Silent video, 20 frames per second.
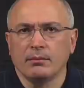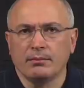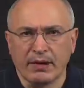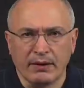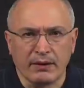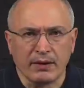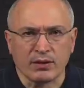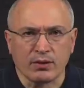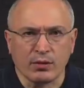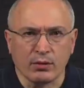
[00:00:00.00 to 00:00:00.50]

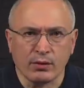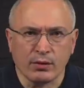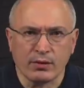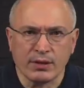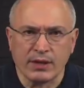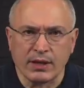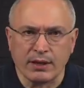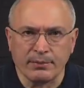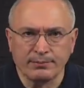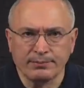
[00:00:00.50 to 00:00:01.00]
Приветствую,
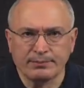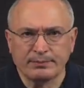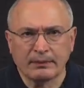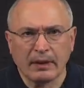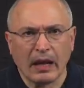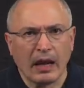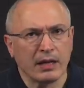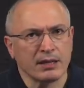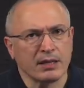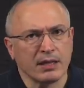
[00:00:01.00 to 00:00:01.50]
друзья!
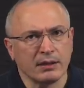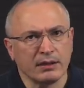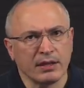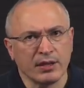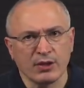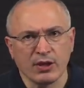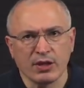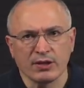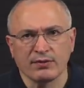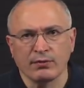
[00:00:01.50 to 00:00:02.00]
Хотел
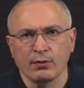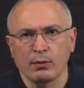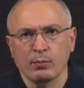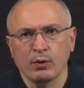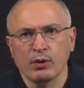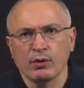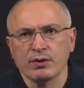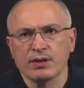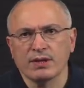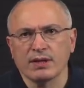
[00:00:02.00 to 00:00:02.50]
начать свой
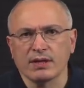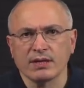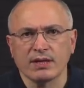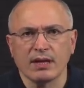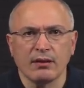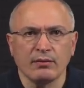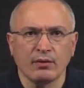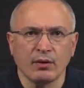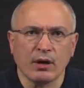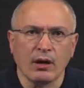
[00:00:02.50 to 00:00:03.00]
блог с
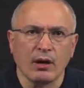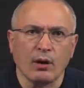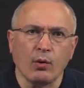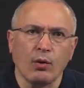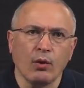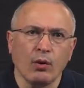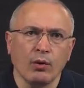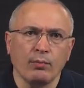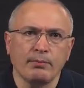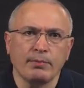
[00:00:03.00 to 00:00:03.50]
разговора
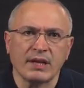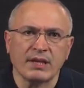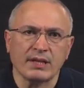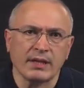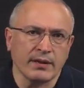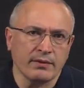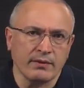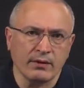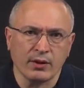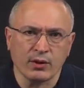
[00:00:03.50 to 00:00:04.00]
о
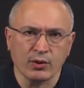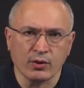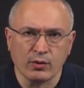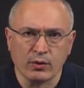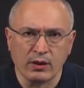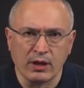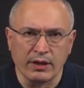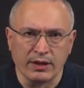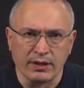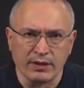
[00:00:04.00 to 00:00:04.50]
преследовании
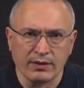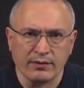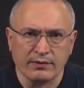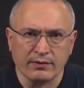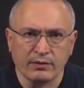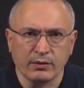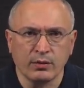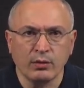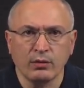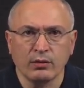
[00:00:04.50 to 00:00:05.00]
журналистов,
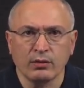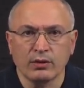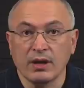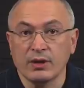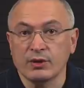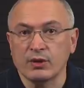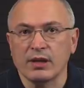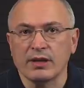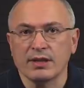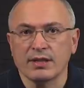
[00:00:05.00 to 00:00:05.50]
но
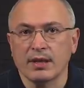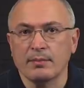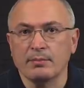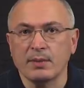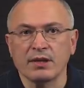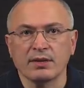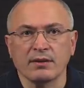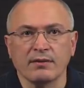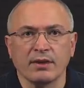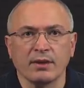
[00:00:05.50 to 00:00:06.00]
начали
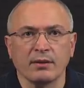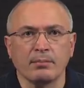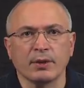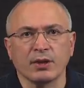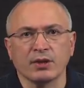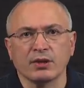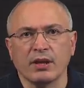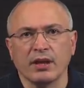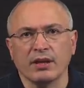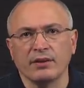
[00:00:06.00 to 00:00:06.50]
записывать и пришла